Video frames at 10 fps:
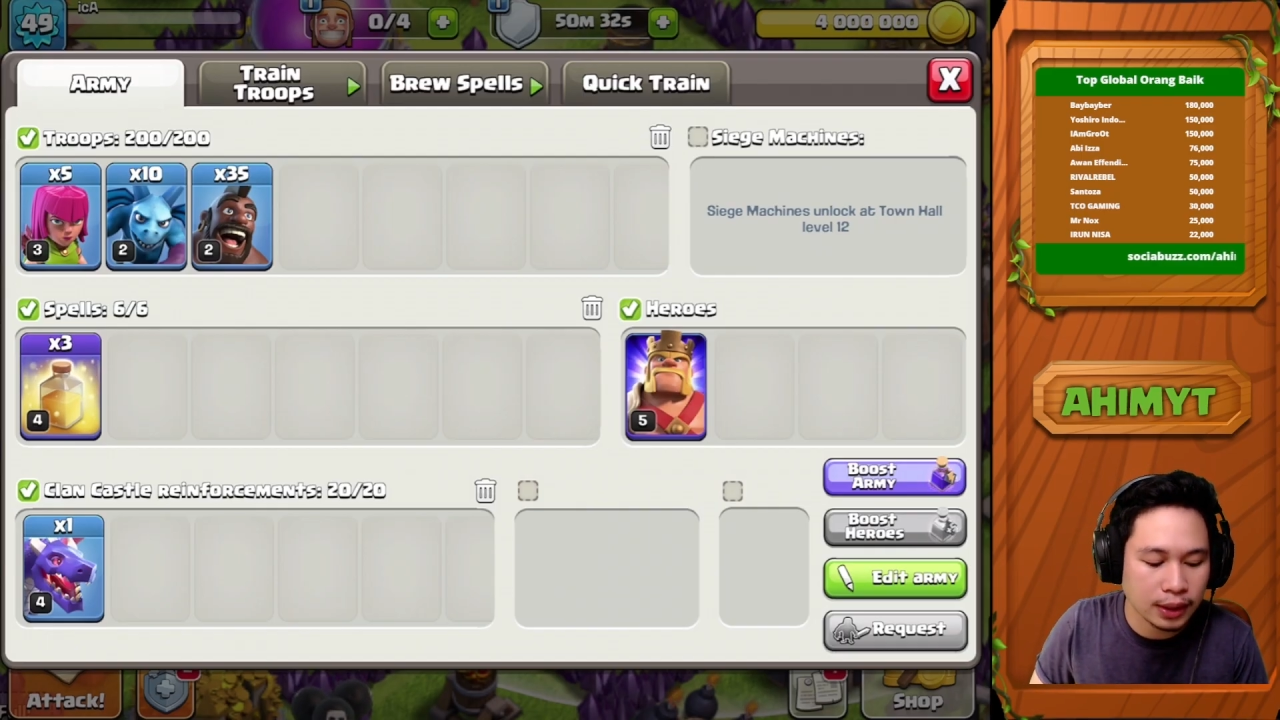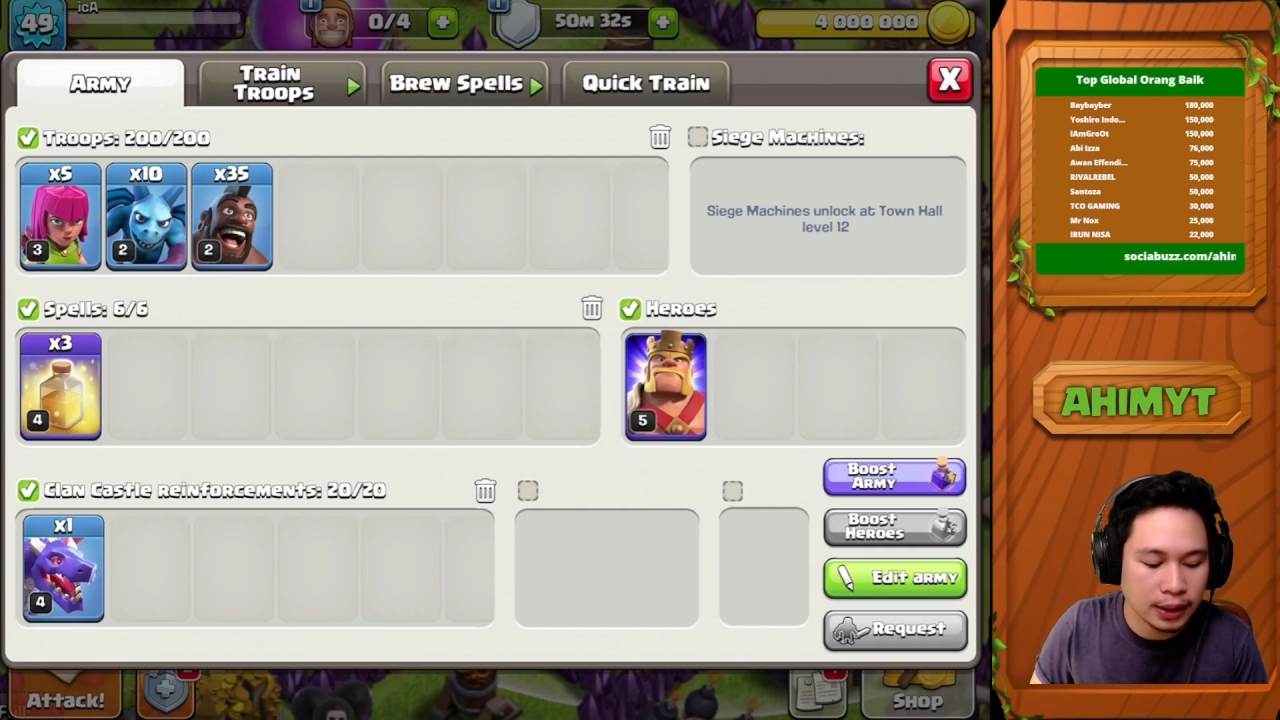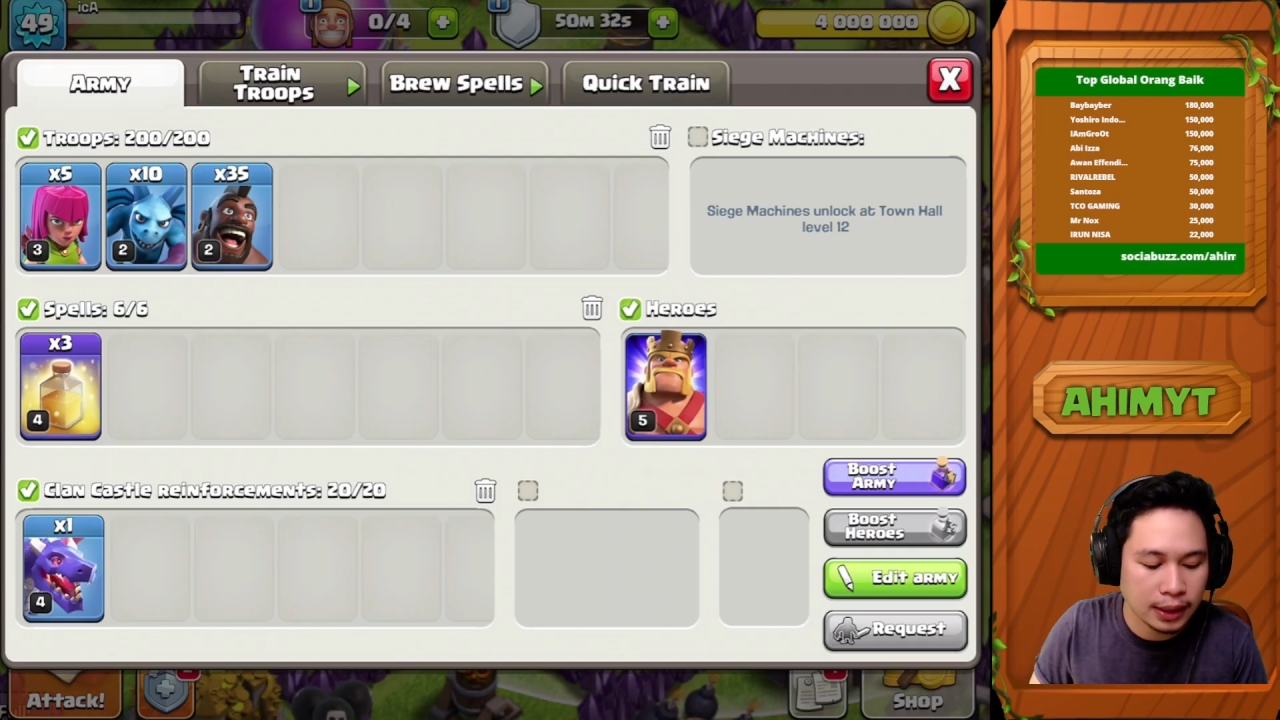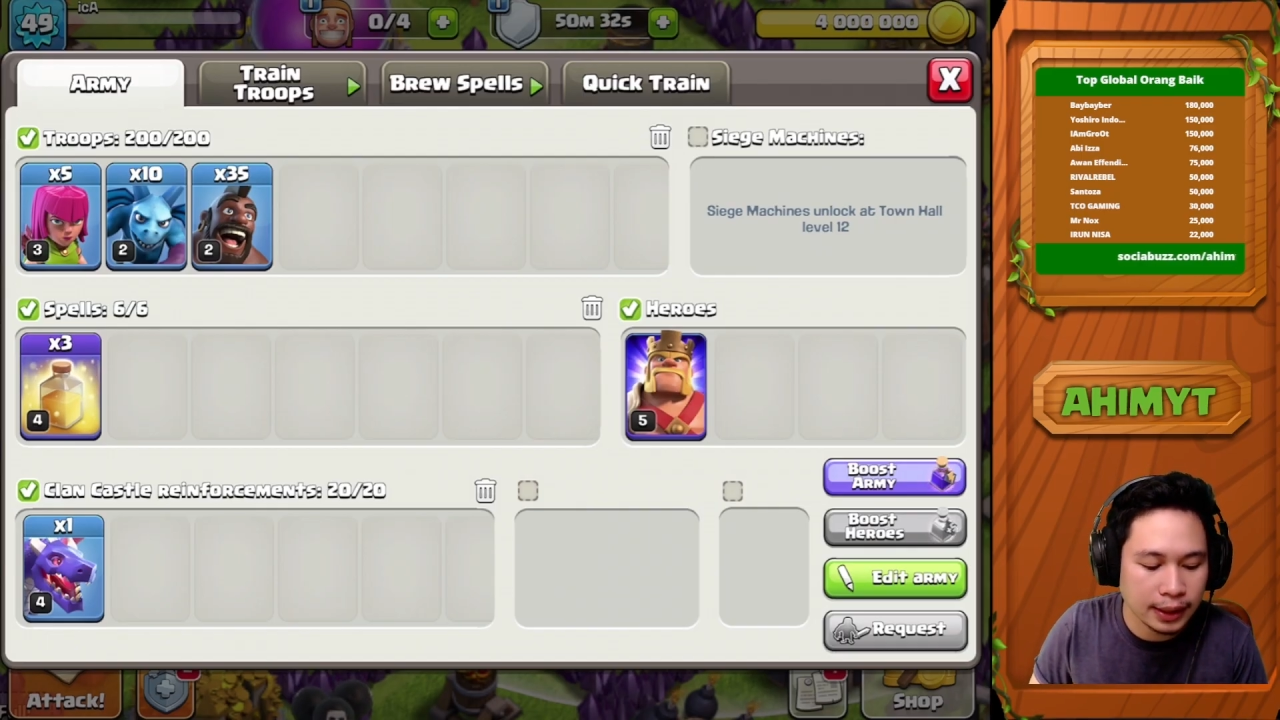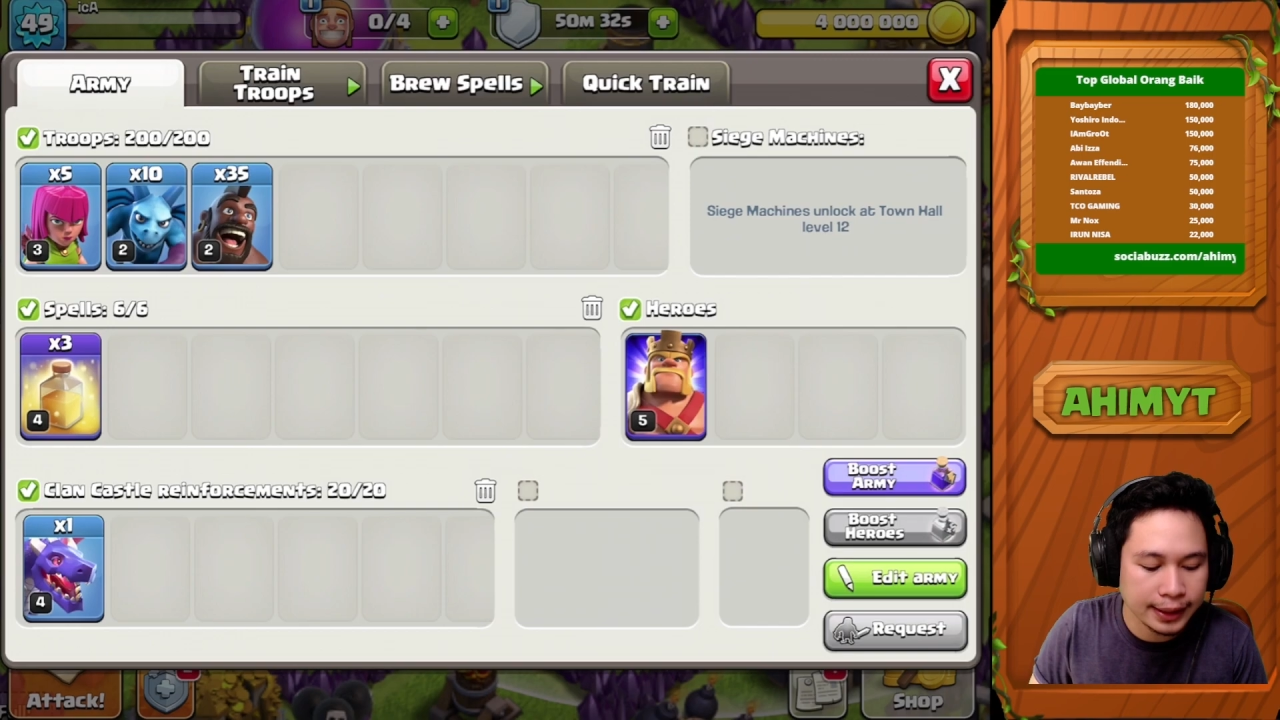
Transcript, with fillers: uh,